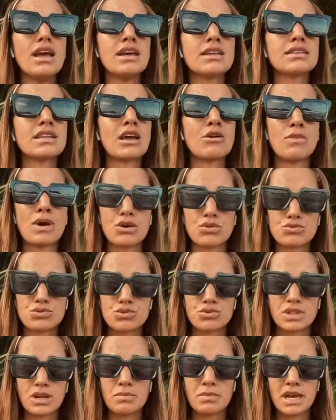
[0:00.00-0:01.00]
é, tem uma
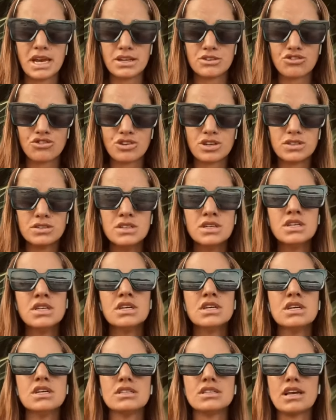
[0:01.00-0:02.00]
consulta médica
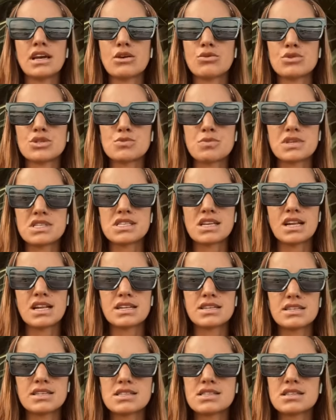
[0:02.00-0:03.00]
né, com
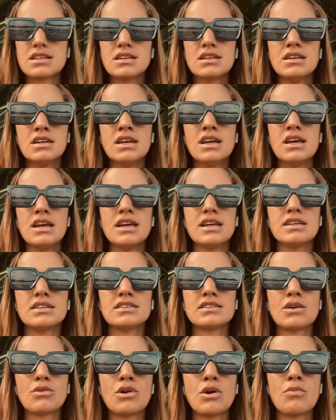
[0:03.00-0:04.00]
especialista.
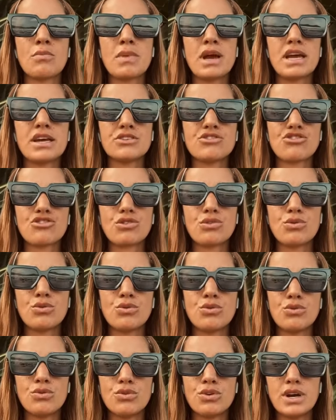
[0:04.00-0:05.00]
Então é um
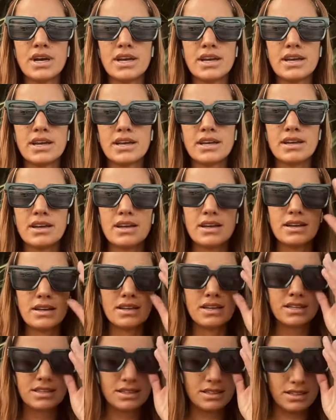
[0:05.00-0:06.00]
médico
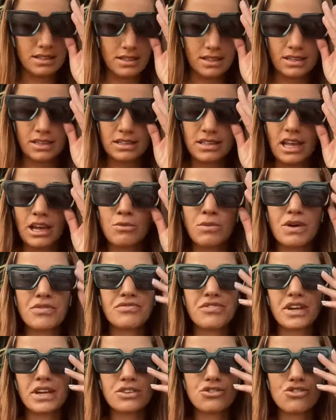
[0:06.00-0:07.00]
é, que, que tem
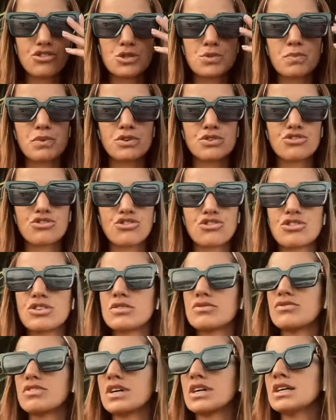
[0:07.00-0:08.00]
uma frente
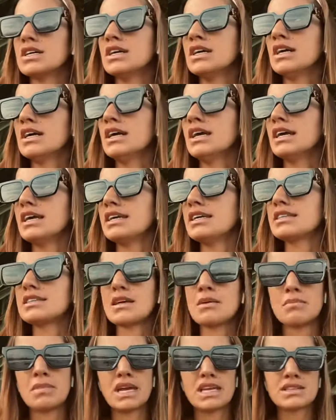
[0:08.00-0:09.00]
esportiva e
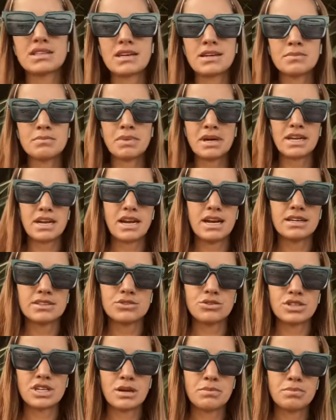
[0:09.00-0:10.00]
também está
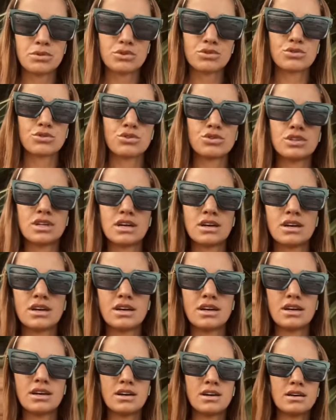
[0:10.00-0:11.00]
amparado né, por
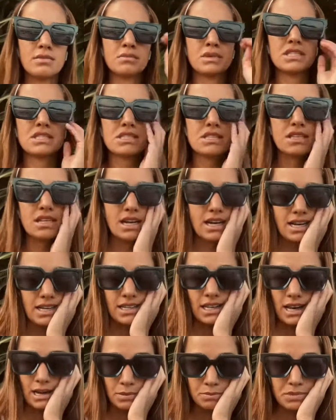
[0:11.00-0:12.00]
toda a medicina
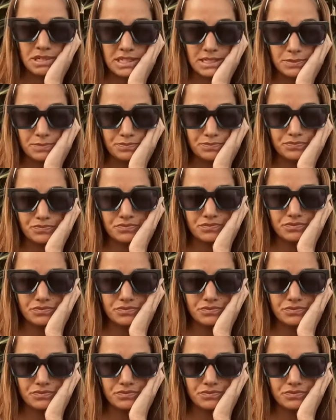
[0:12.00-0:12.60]
canábica.